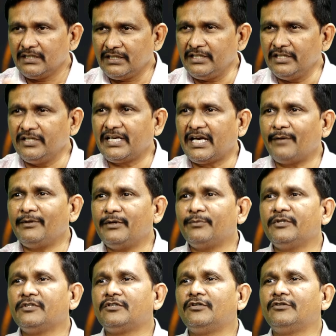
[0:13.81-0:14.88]
వీళ్ళు కేబినెట్
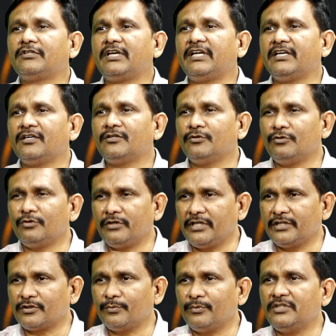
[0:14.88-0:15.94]
మంత్రులు అవుతారు ఏ గందులు
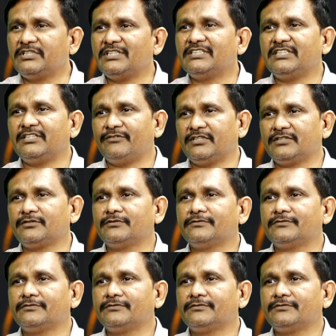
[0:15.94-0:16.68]
దుర్గేష్ బొలిసిరి శ్రీనివాస్